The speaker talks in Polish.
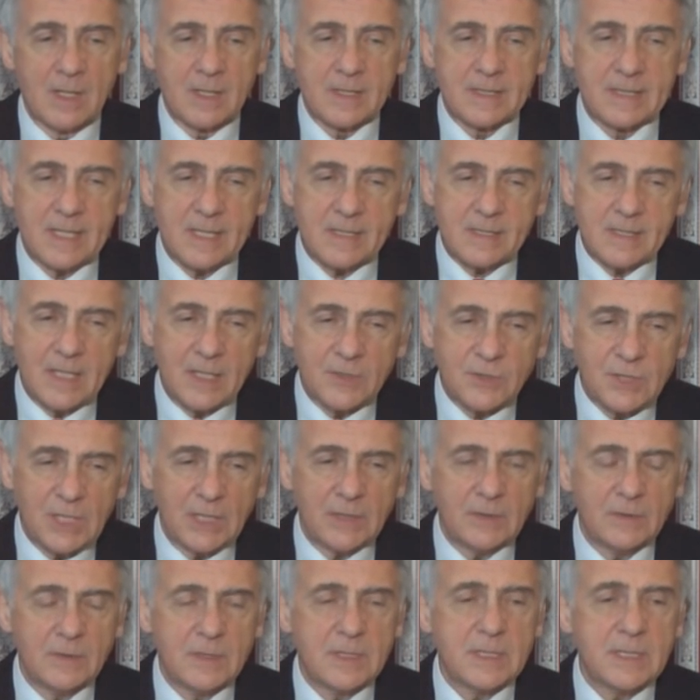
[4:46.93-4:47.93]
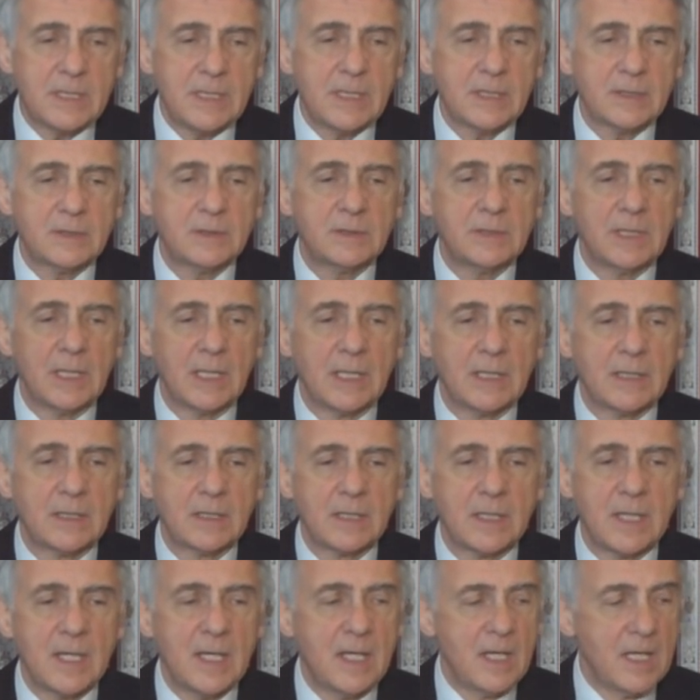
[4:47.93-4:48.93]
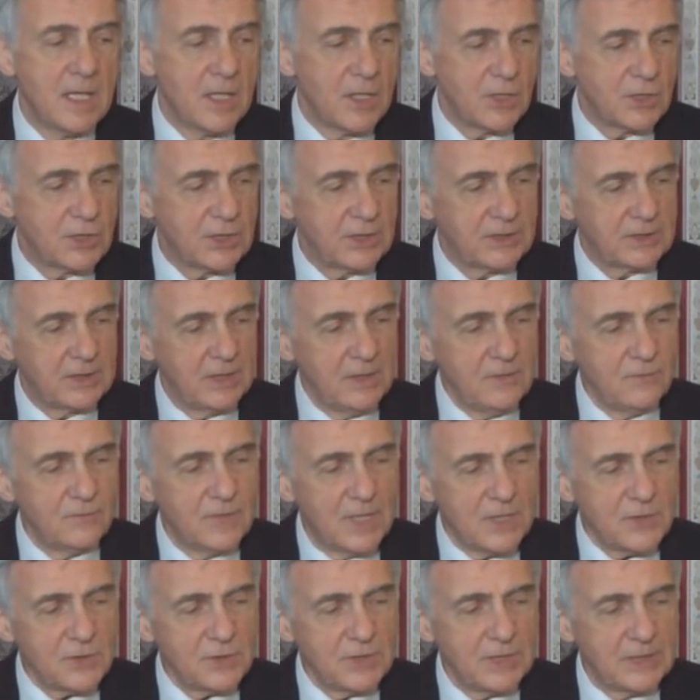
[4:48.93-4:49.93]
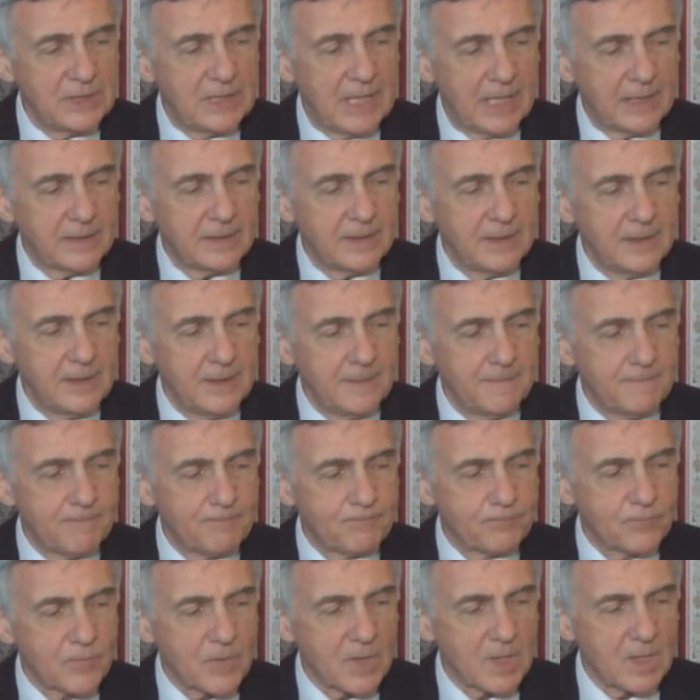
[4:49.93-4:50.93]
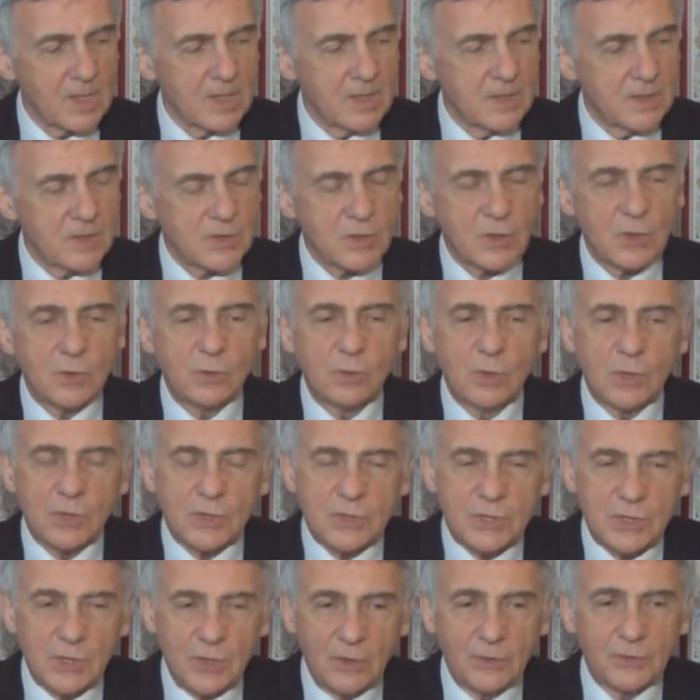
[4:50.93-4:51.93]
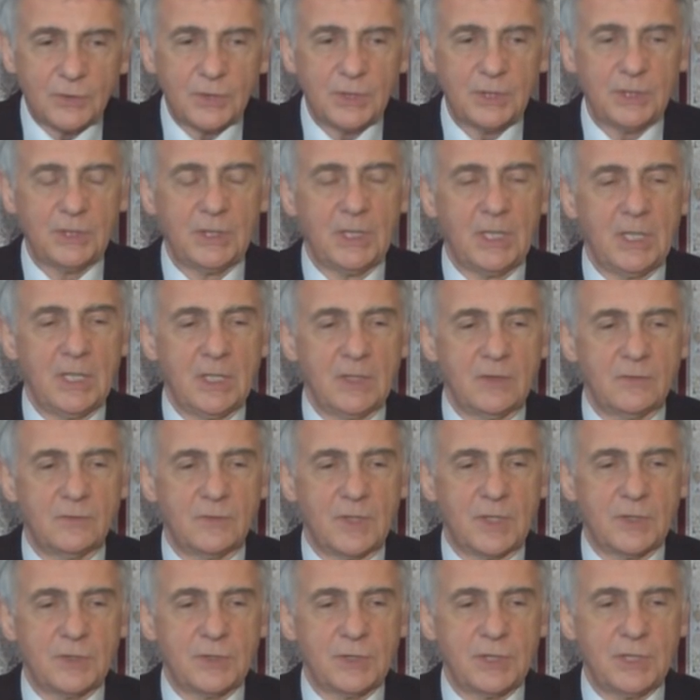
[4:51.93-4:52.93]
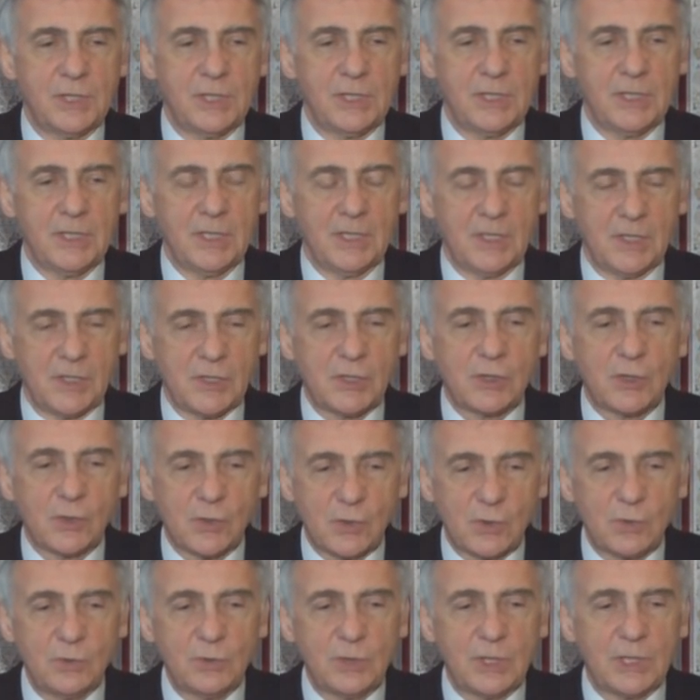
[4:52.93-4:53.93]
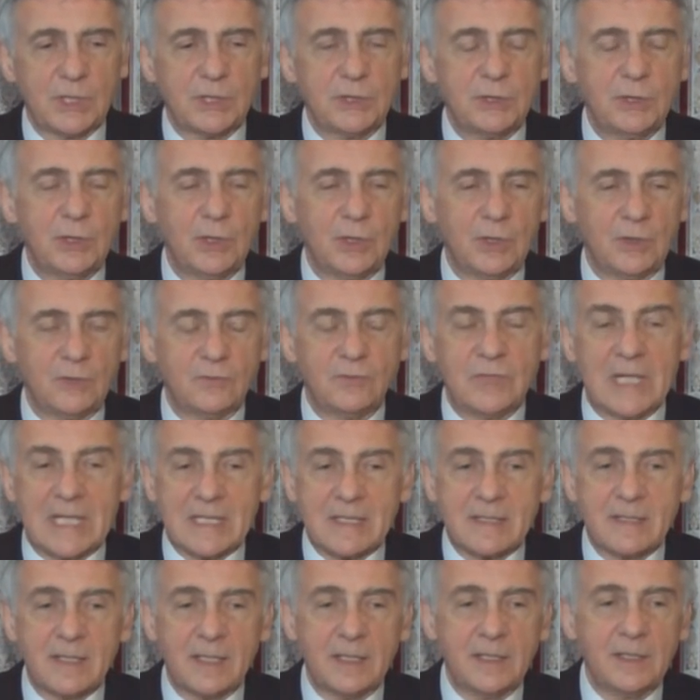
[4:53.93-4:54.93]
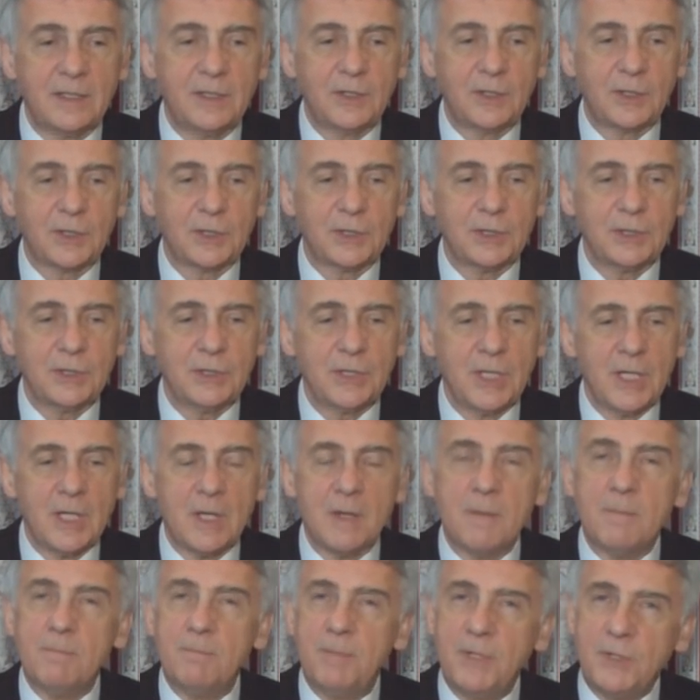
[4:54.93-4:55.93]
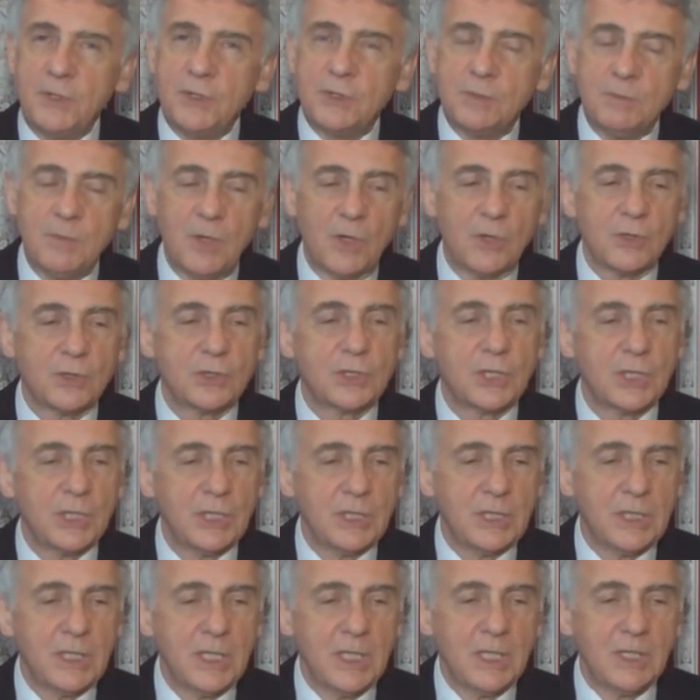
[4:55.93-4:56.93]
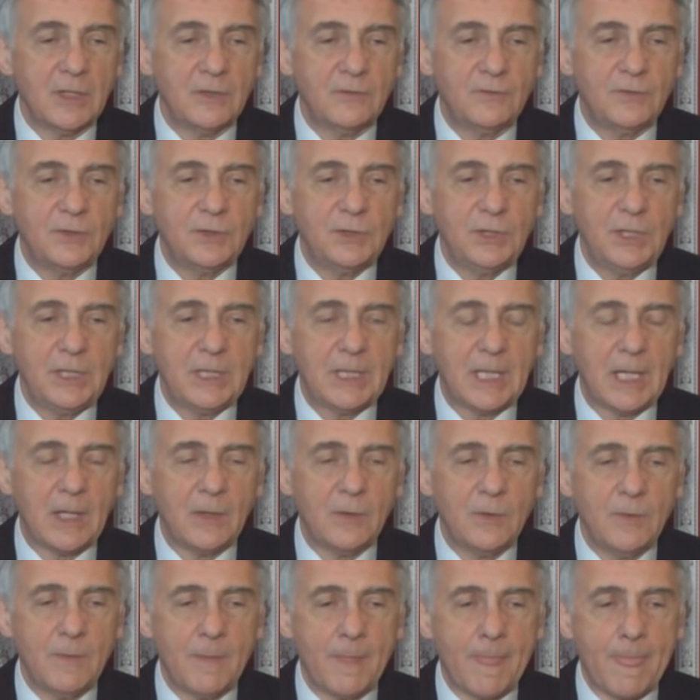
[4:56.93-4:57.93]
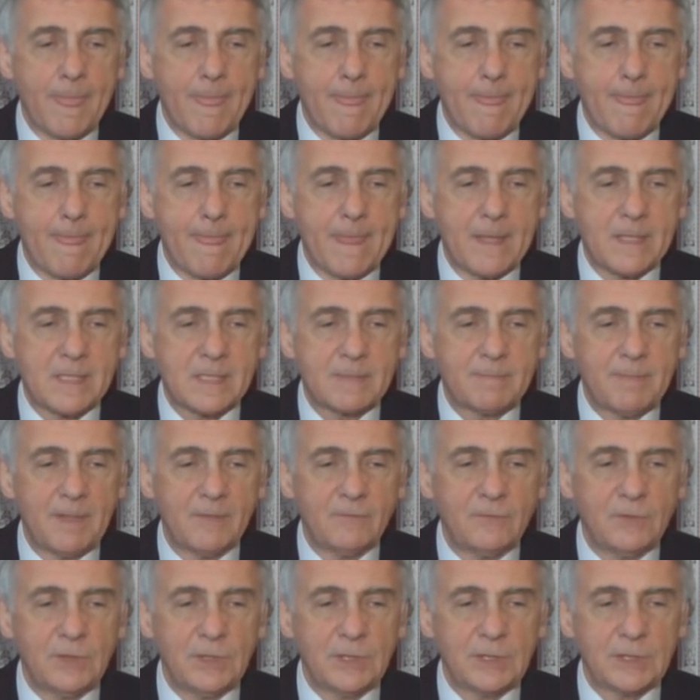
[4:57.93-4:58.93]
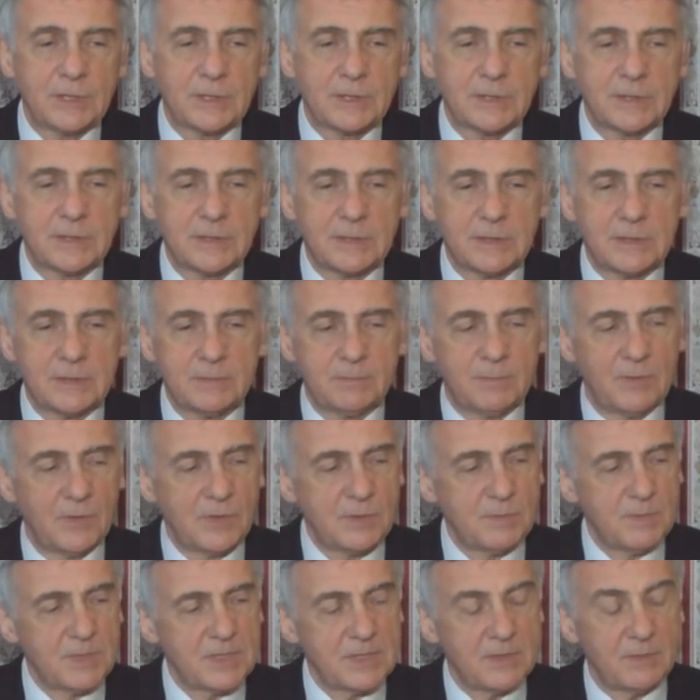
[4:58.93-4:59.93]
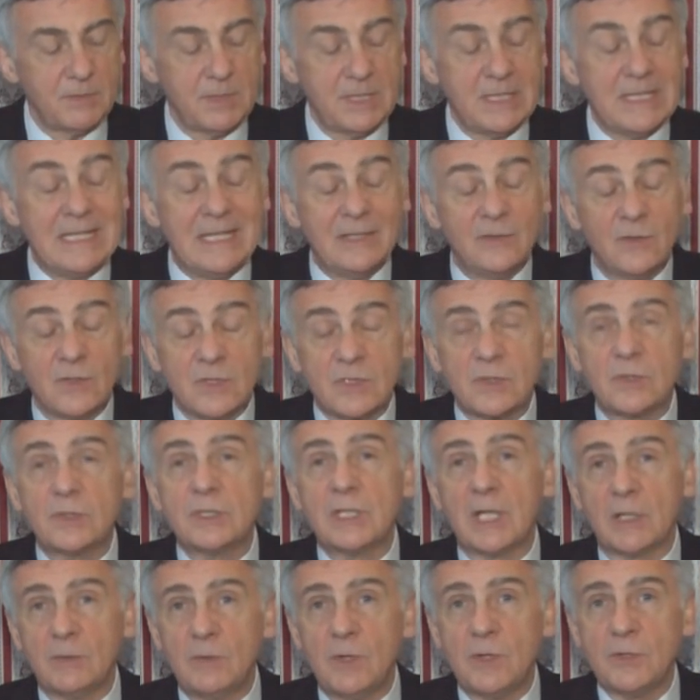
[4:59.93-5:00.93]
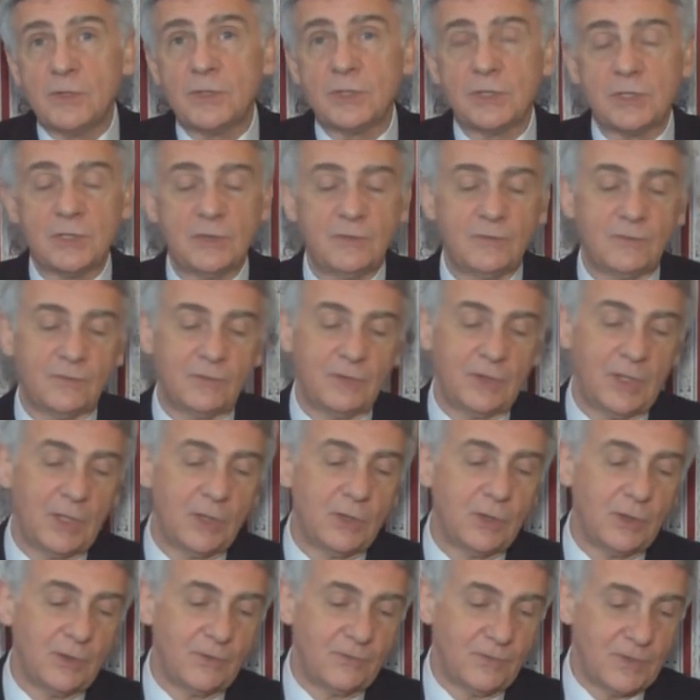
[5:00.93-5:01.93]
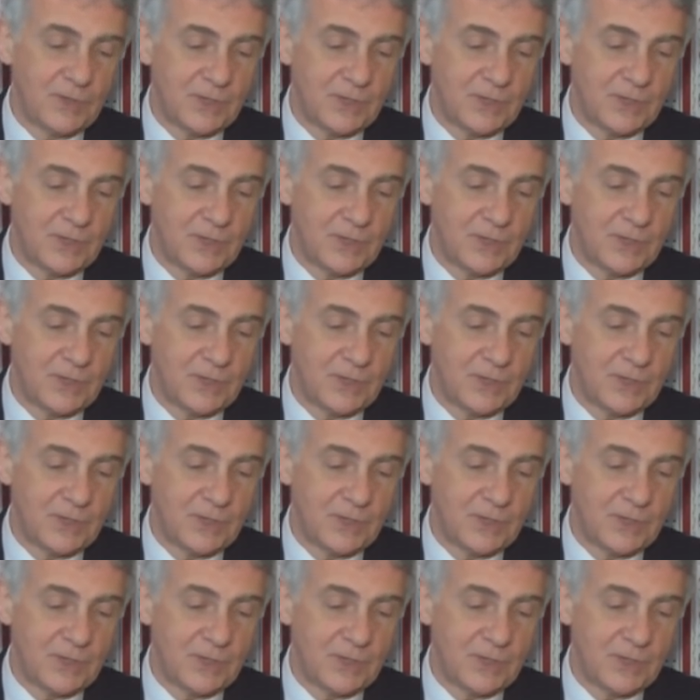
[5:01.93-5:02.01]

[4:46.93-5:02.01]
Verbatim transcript: zaznaczając jednak, że ten właśnie taki Mm, schłodzony właśnie stosunek do własnej gry być może wynikał mm, z pewnych, y, powiedzmy sobie, niedoskonałości w jego